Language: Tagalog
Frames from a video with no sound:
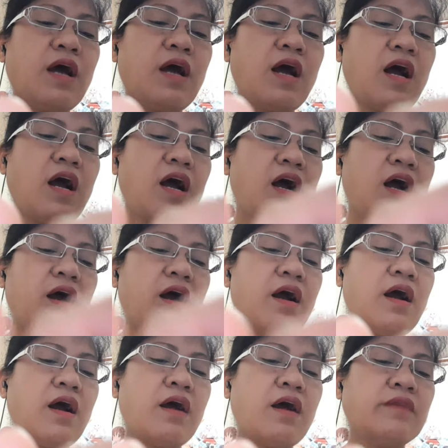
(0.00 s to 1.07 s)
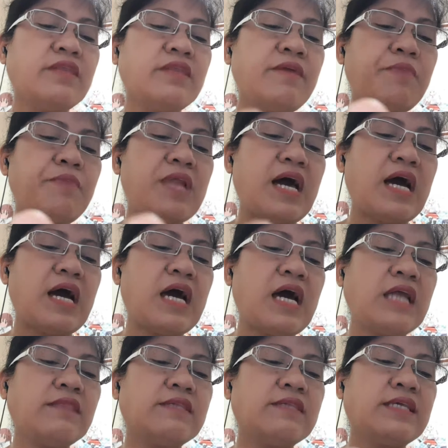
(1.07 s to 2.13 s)
uh, ah,
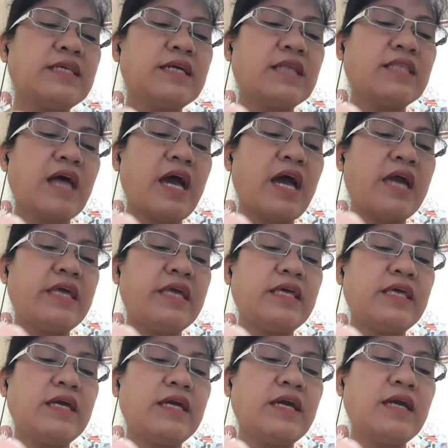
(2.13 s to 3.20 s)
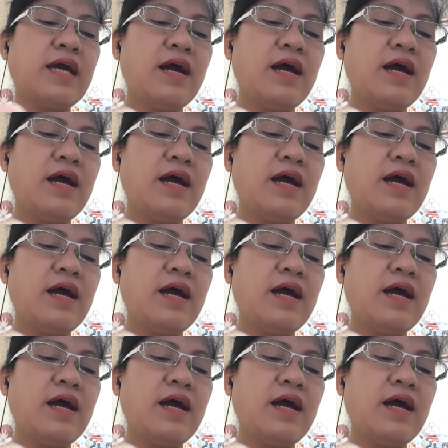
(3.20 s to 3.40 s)
Nimplant, si Kat Irene.